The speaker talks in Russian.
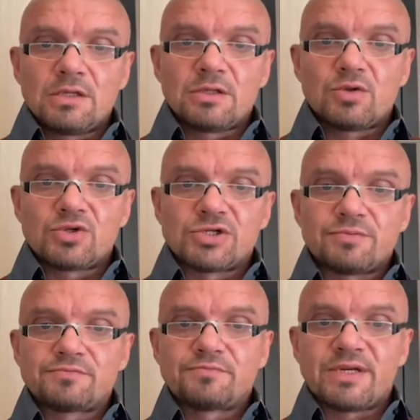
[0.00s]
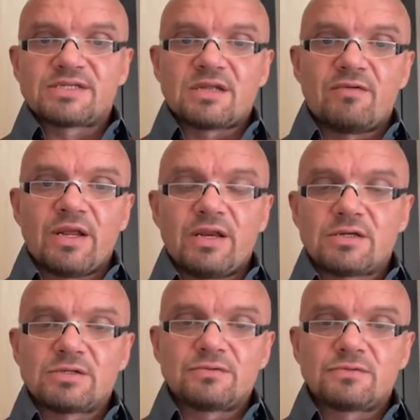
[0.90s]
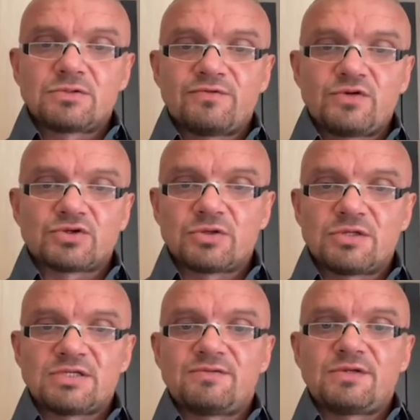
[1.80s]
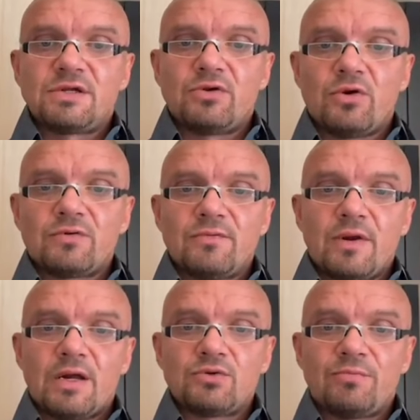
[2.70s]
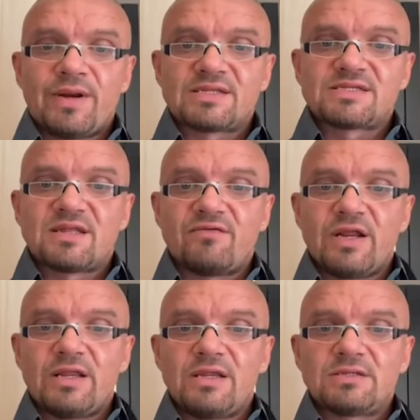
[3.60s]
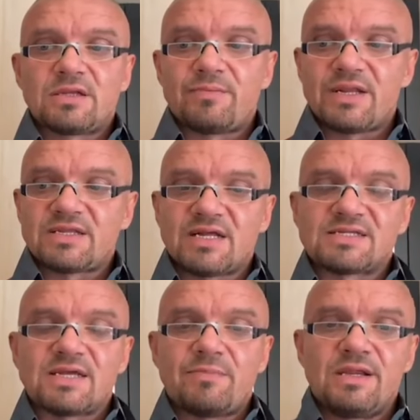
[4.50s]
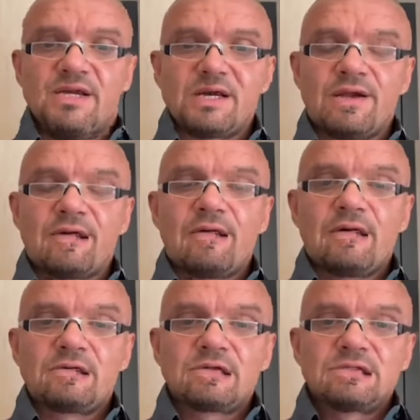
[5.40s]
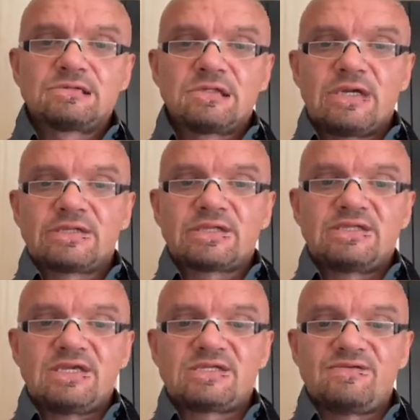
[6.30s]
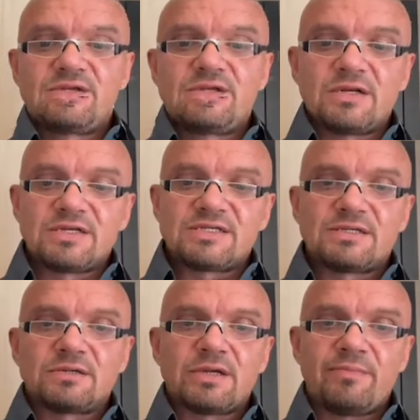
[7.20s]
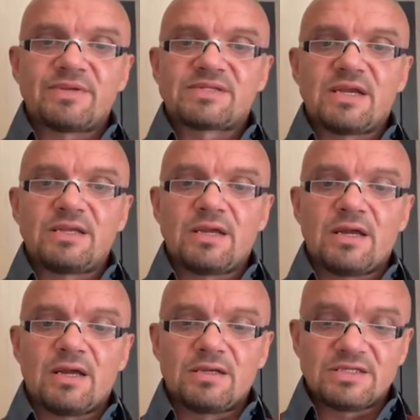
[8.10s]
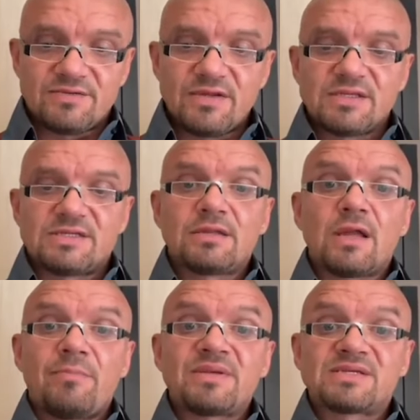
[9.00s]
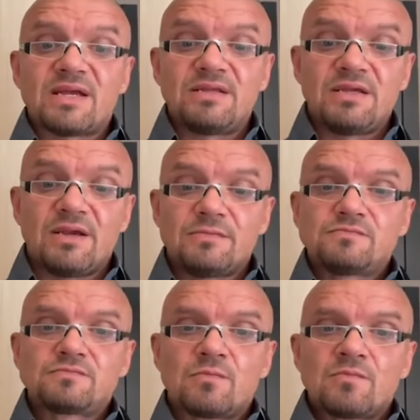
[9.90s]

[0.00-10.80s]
И это тоже представление. Все, что действительно оно представление, интерпретация, описание. Это действительность. Описание, а действительность это описание.